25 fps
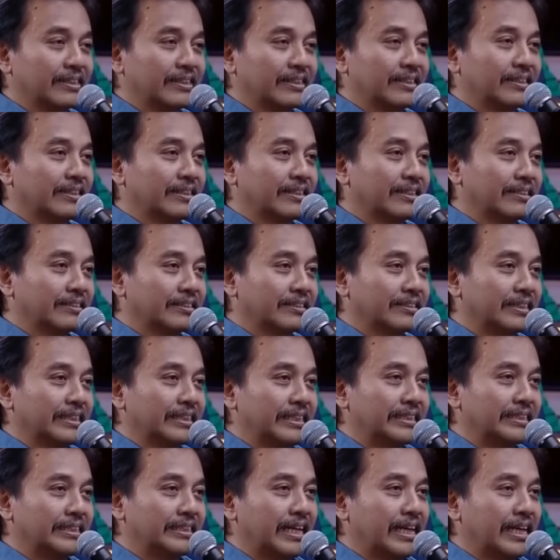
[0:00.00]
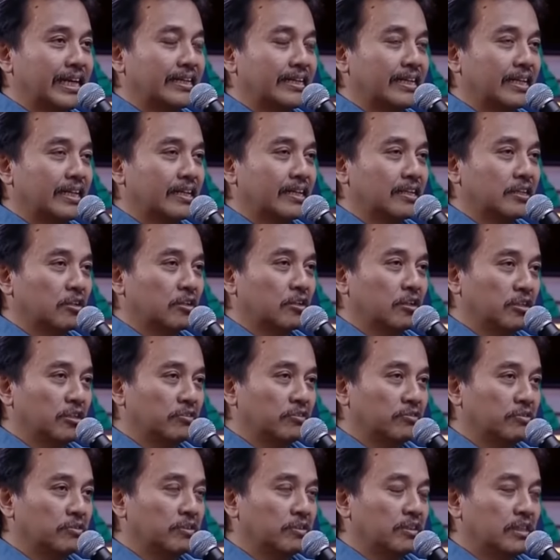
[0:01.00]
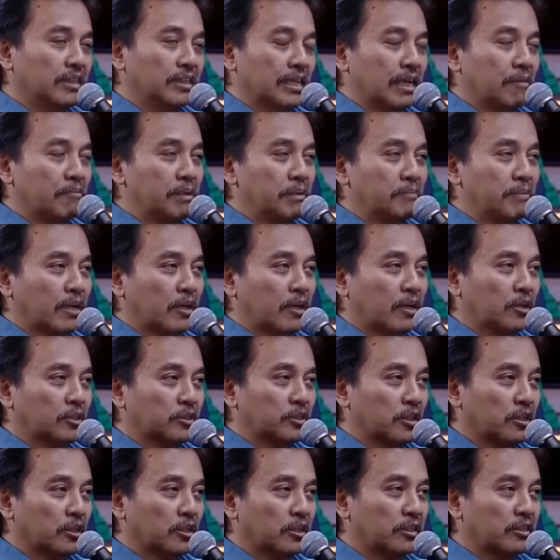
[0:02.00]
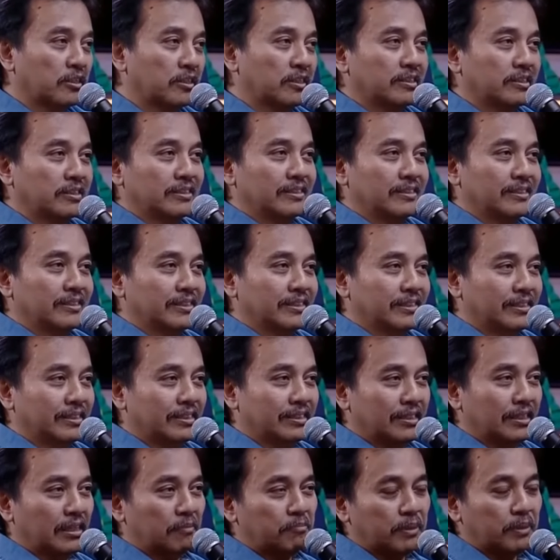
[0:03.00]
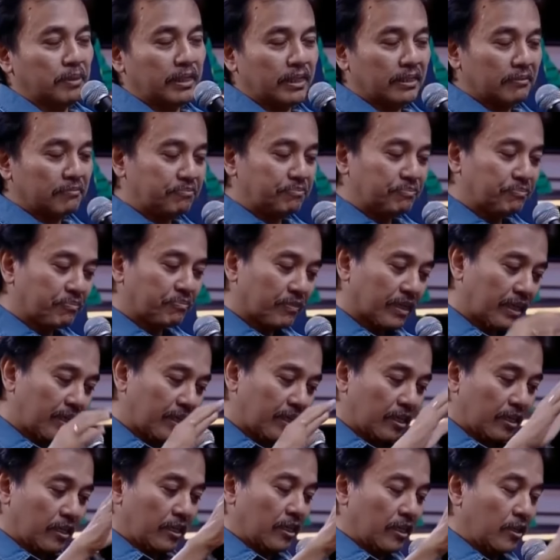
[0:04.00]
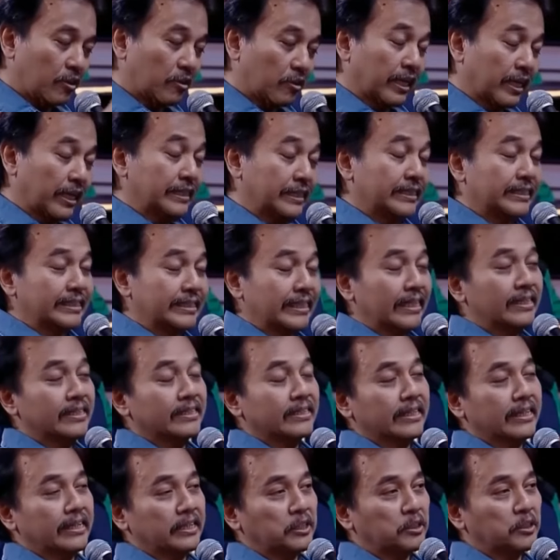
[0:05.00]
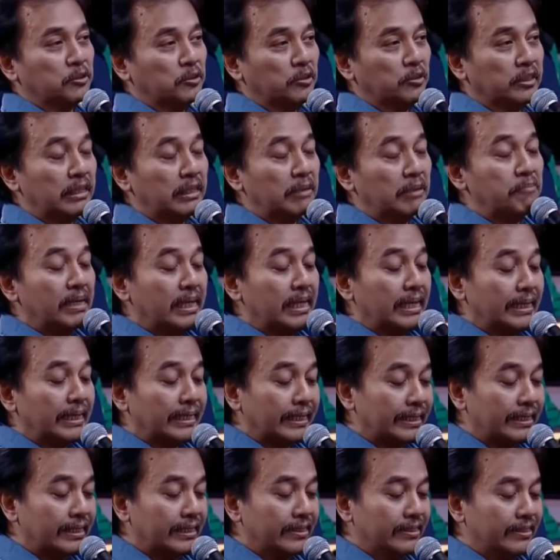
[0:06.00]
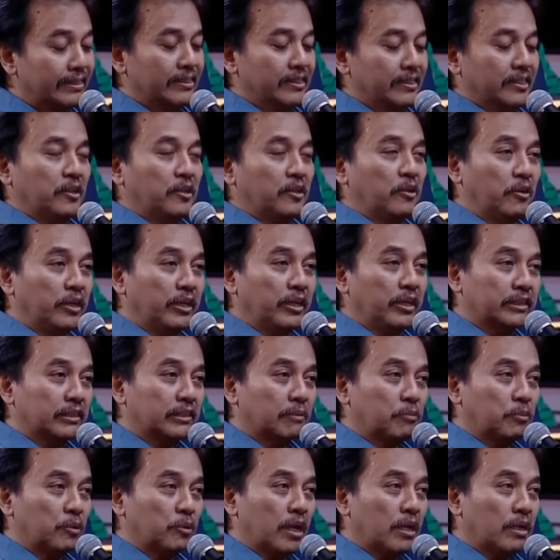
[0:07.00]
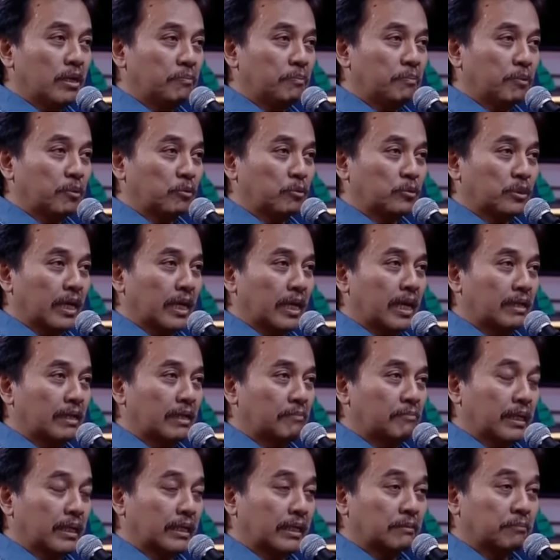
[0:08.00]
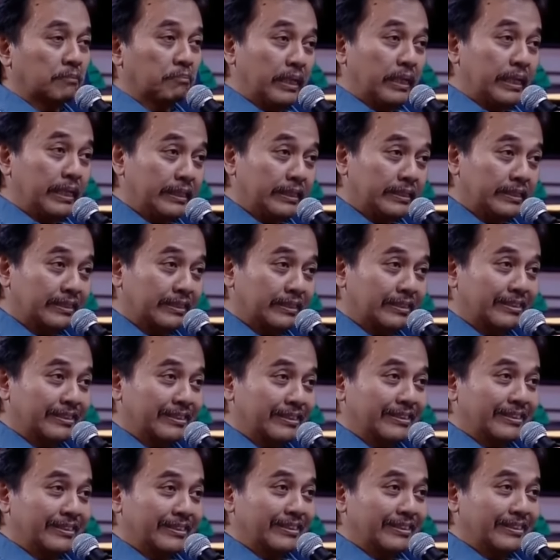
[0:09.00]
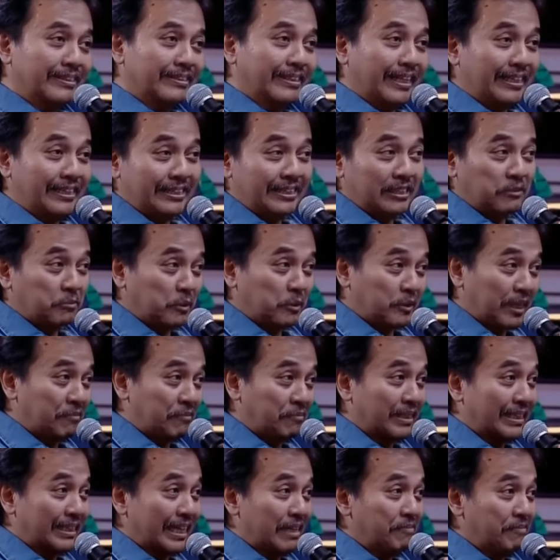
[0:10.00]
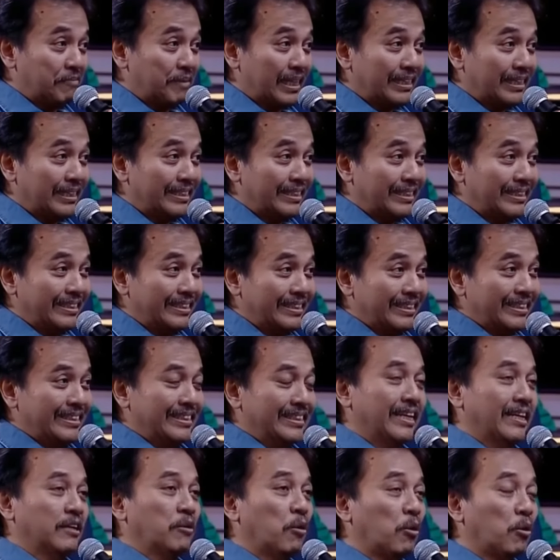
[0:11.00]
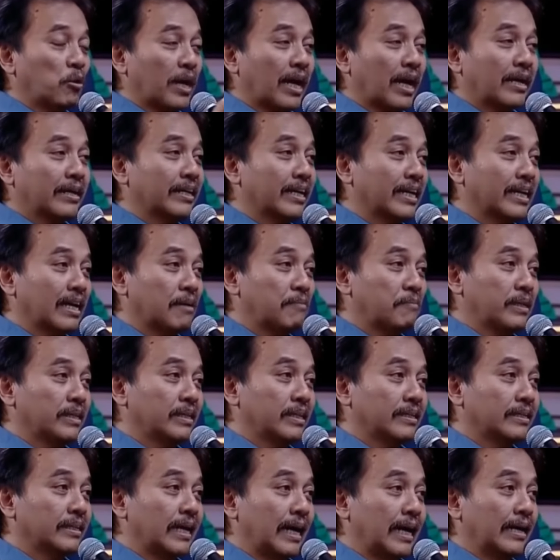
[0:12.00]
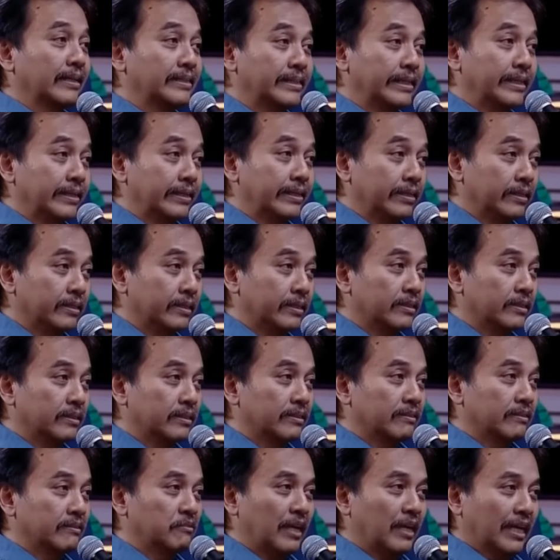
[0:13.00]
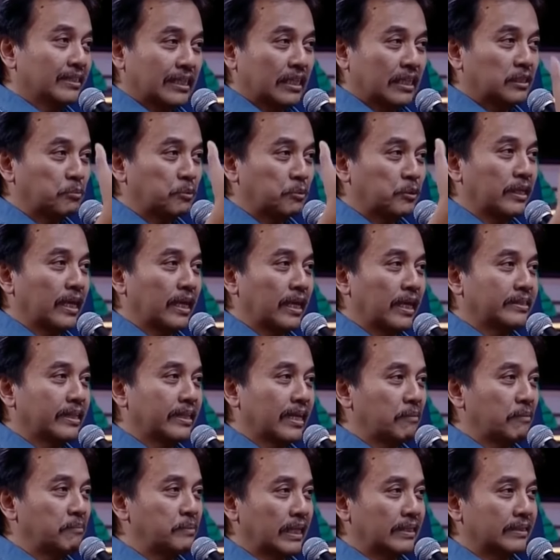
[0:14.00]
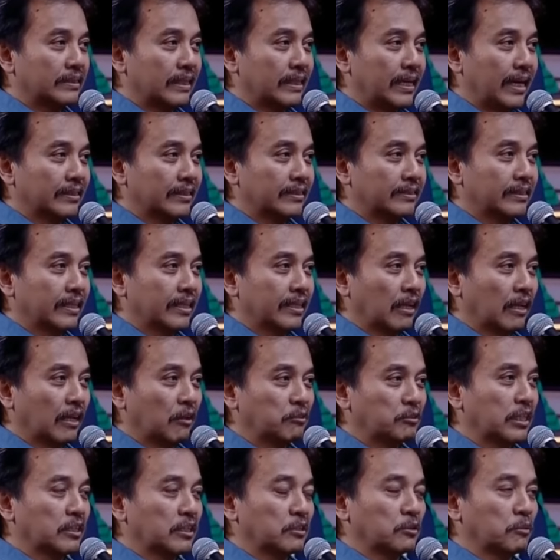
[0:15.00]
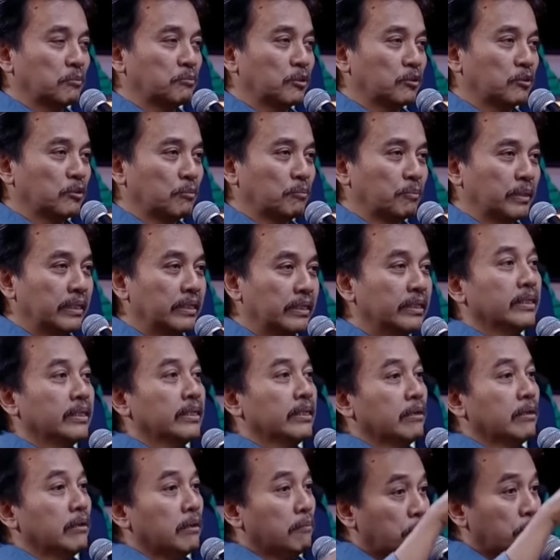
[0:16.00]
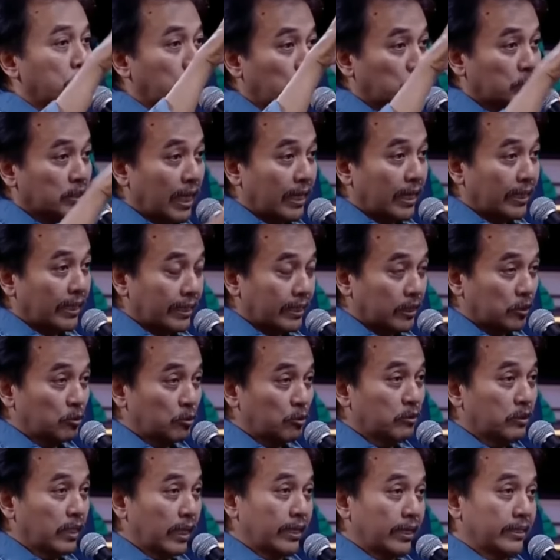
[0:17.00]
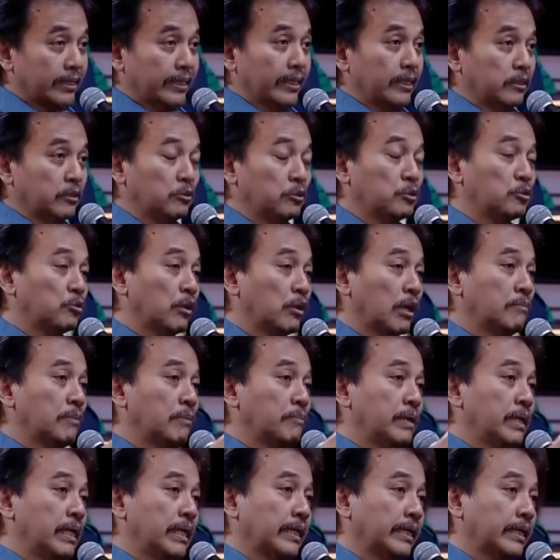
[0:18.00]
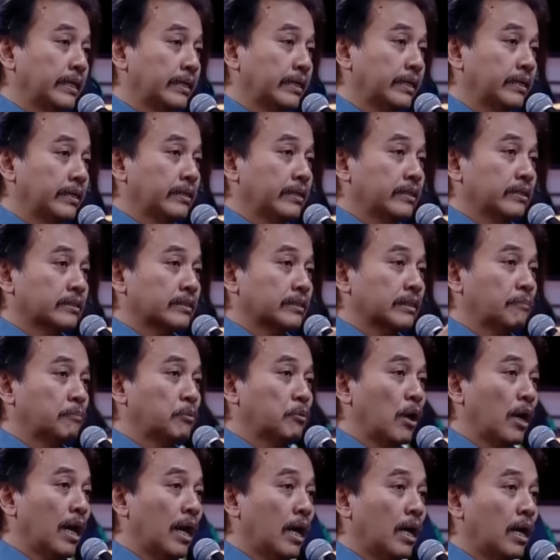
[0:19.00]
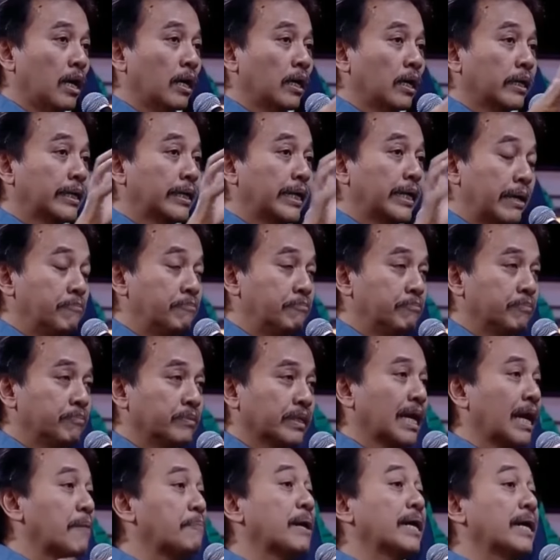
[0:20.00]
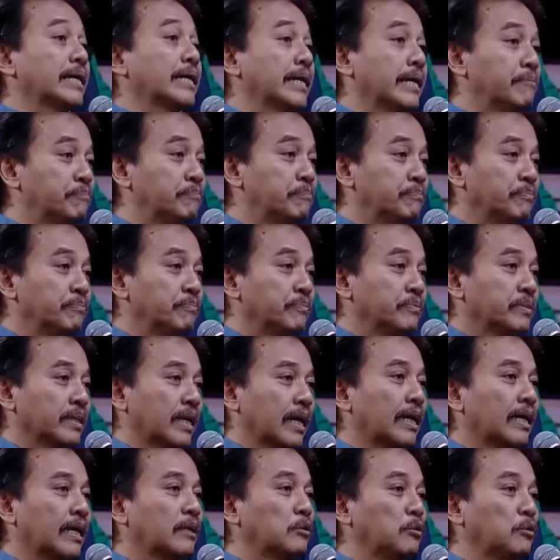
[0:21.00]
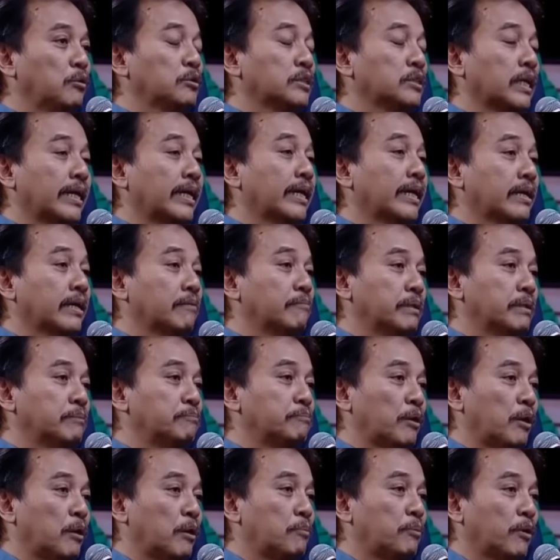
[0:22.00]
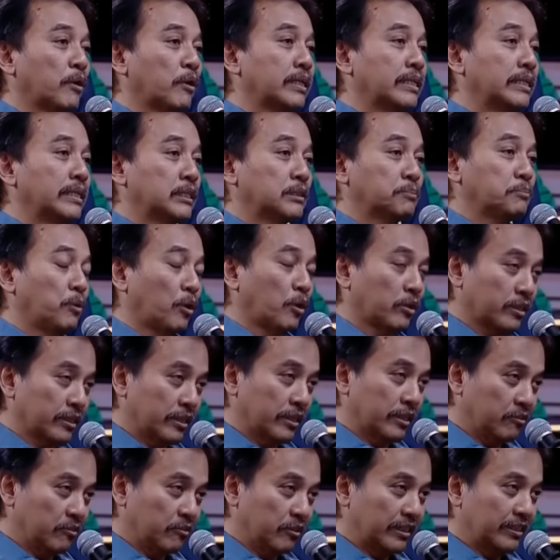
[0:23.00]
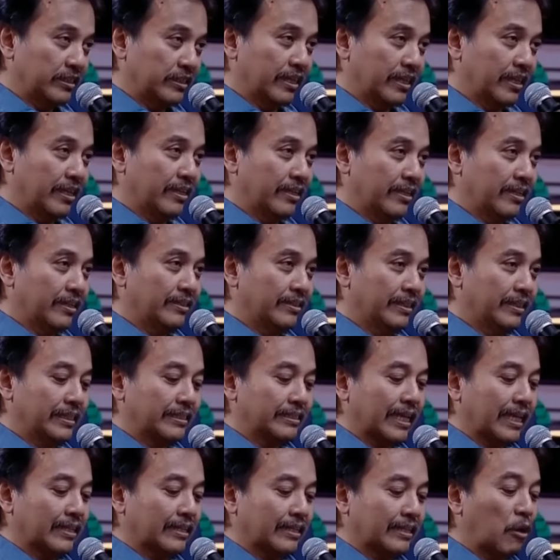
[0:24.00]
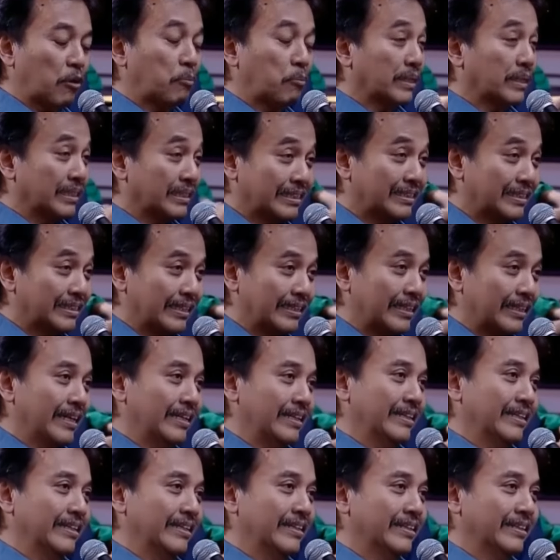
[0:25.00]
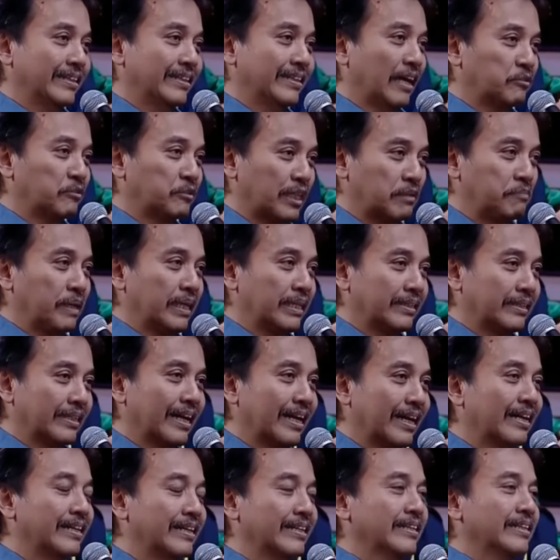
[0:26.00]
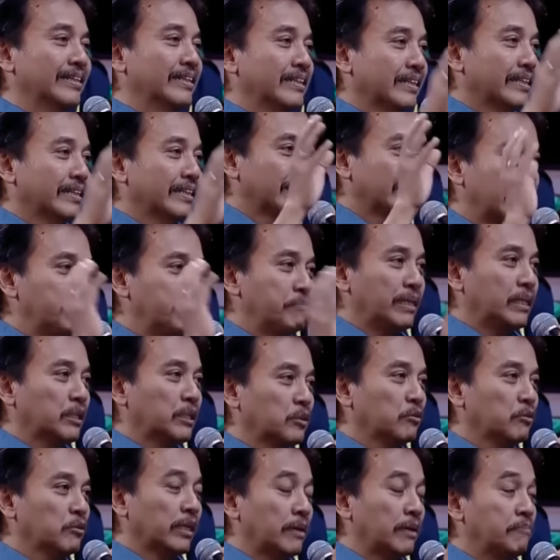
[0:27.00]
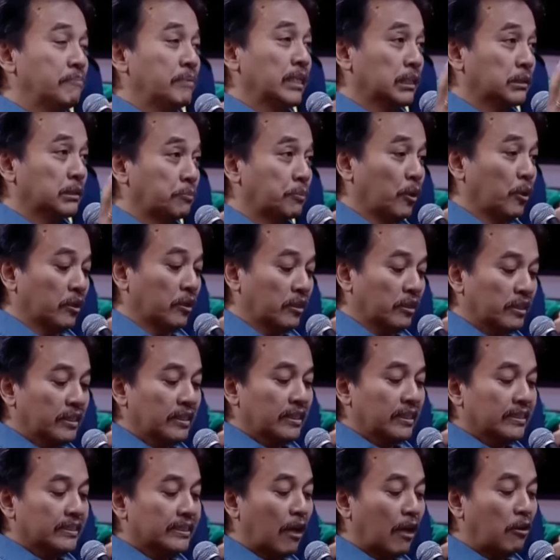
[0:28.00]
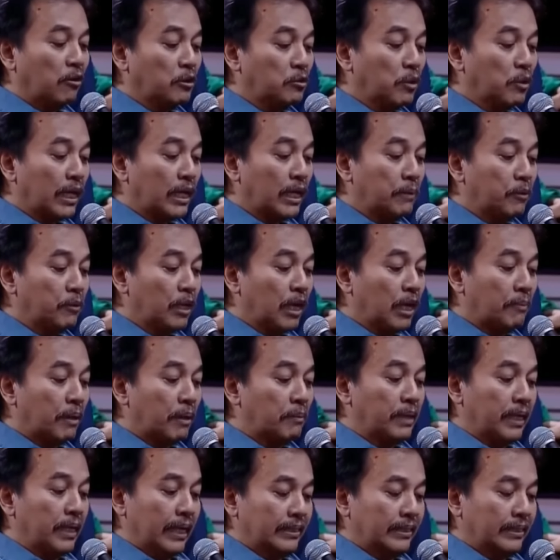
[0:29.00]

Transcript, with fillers: Eh, jenisnya adalah Golf 650 uh, eh, apa long range ya itu dimiliki oleh sebuah perusahaan marketplace tadi disebutkan Mas Aiman ya dan orangnya namanya Gang Ye udah saya sebutin aja lah biar jelas ya nggak usah ditutup-tutupi perusahaan itu Gang Ye itu juga memiliki sebuah game kenapa game karena dulu saya yang mempelopori e-sport di Indonesia jadi saya tahu persis data ini nggak usah dibantah game itu game e-sport tahun 2018